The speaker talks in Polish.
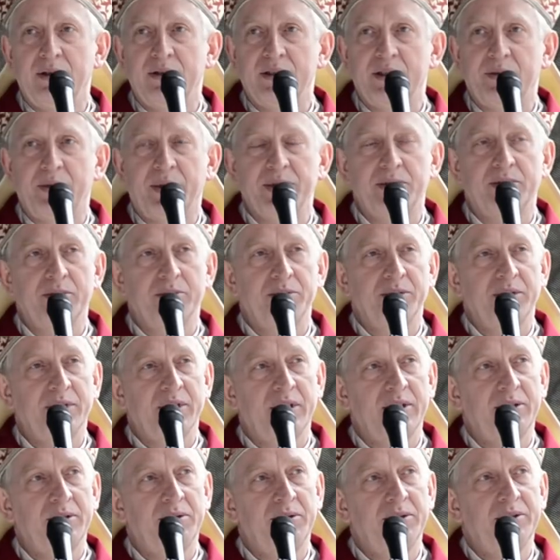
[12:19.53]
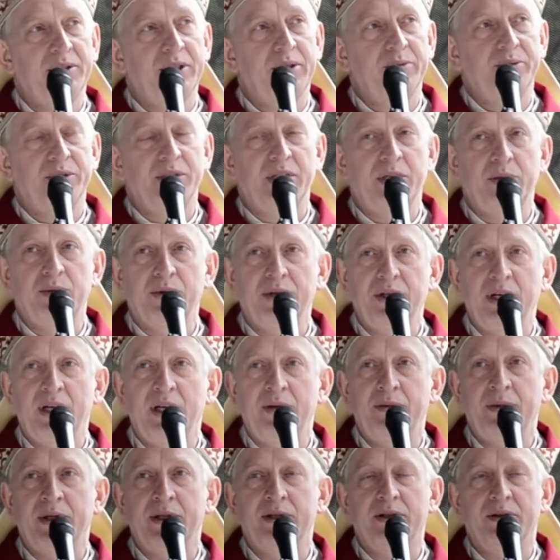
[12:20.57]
w sposób szczególny przyjmujemy